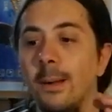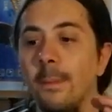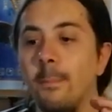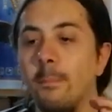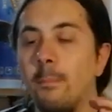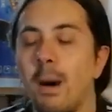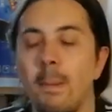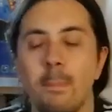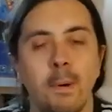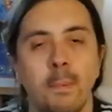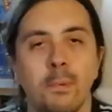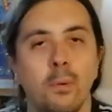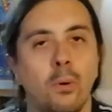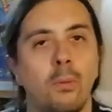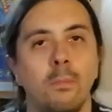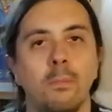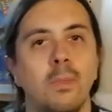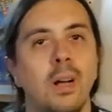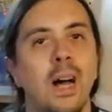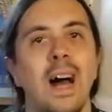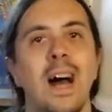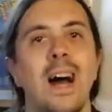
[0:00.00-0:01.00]
ma
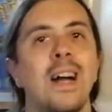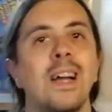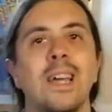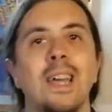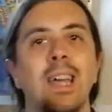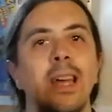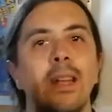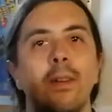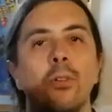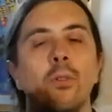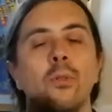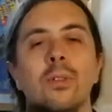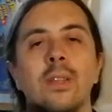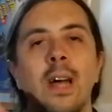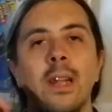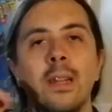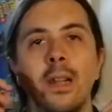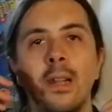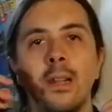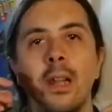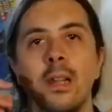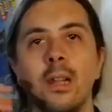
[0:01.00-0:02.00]
proprio anche non
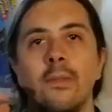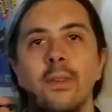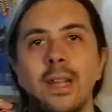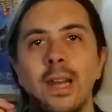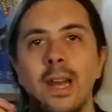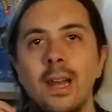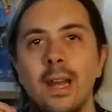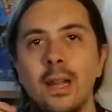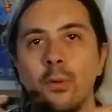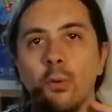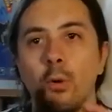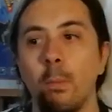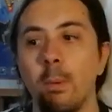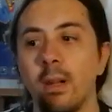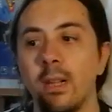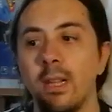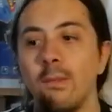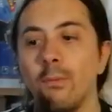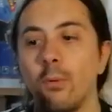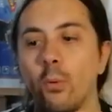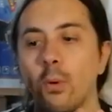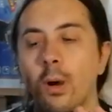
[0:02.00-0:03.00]
tanto andando a vedere il lato
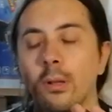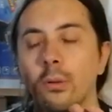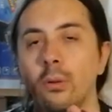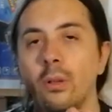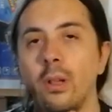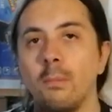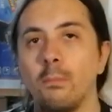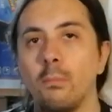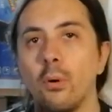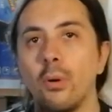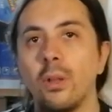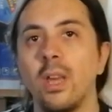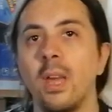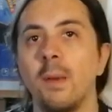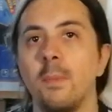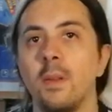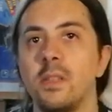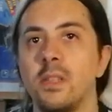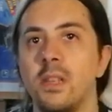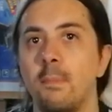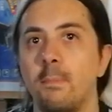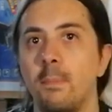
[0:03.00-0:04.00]
cooperativo quanto del board
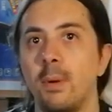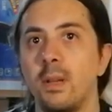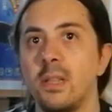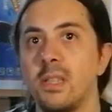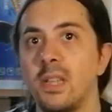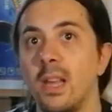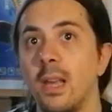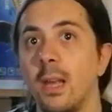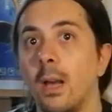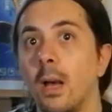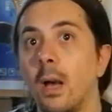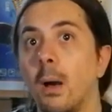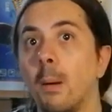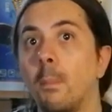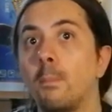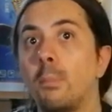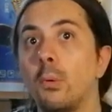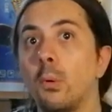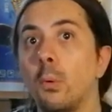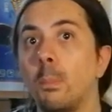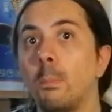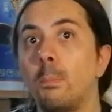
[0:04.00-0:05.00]
game in sé per sé,
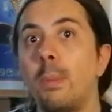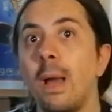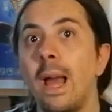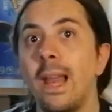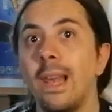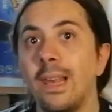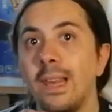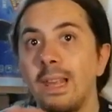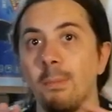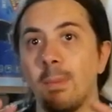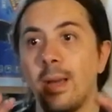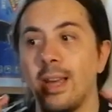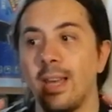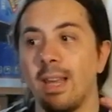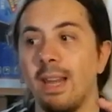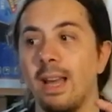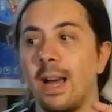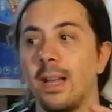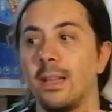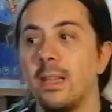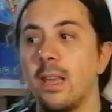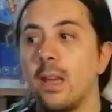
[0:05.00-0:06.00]
più belli mai
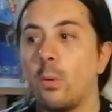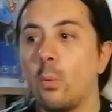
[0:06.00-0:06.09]
creati.